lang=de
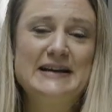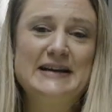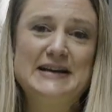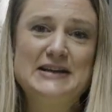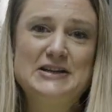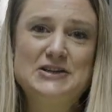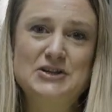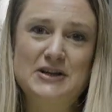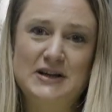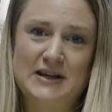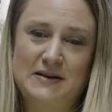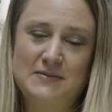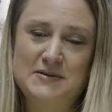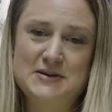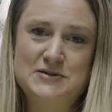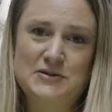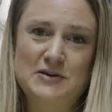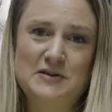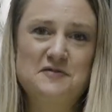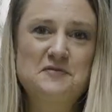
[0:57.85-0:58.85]
in
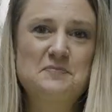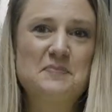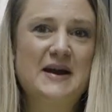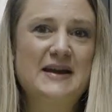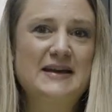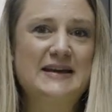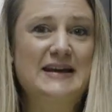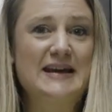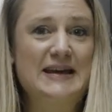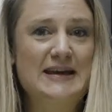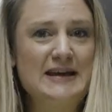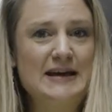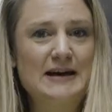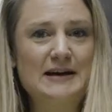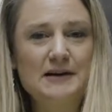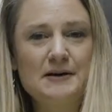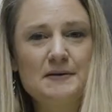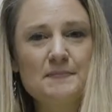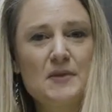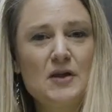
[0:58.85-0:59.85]
Strebersdorf bei
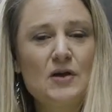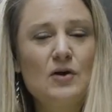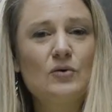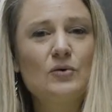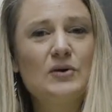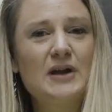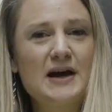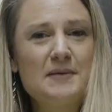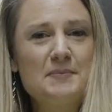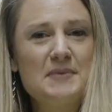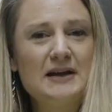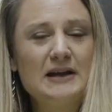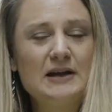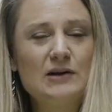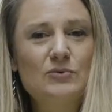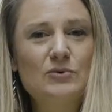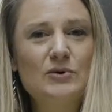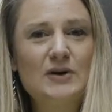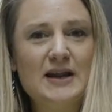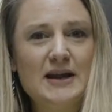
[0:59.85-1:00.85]
IKEA und habe mir
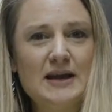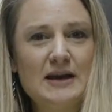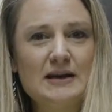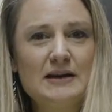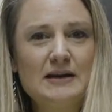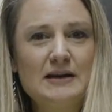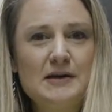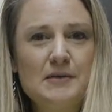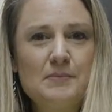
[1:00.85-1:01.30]
einen Kollegen